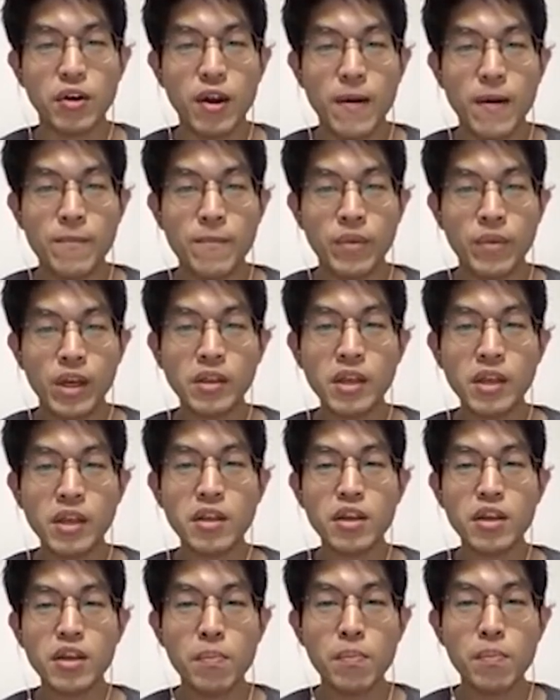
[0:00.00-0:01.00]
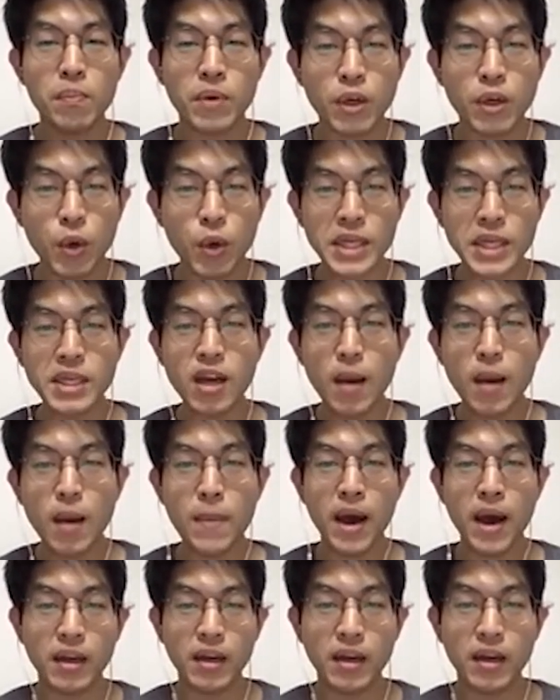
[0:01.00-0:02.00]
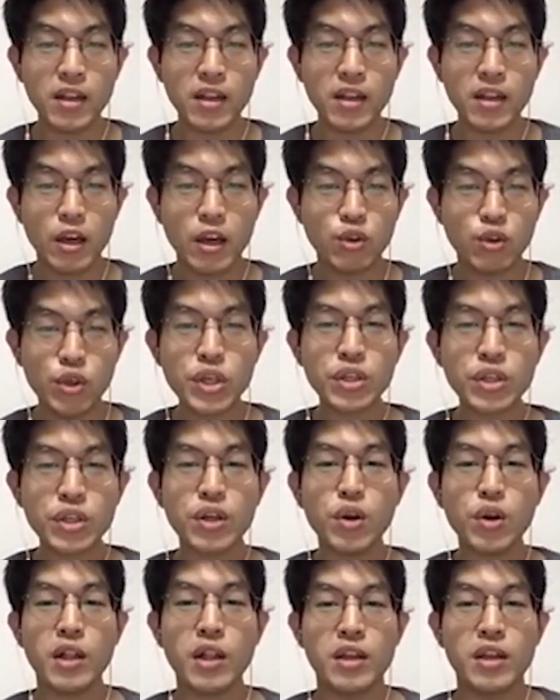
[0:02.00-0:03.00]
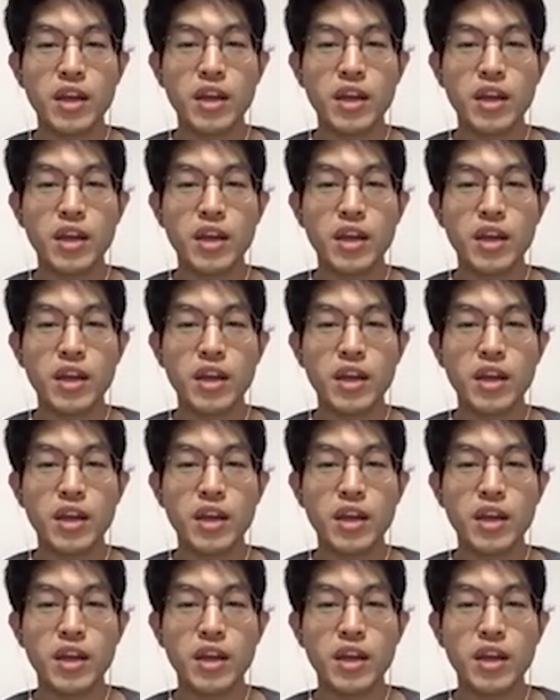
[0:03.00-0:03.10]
일단은 그 회사가 발행한 주식들을 관리를